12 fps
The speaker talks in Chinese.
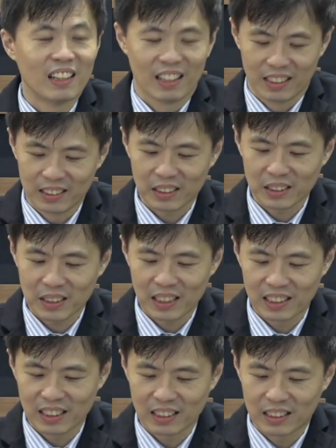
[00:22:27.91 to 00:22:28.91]
嗯，这是
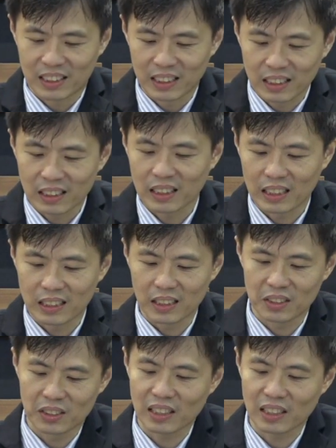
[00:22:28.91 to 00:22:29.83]
很很奇特的一件事。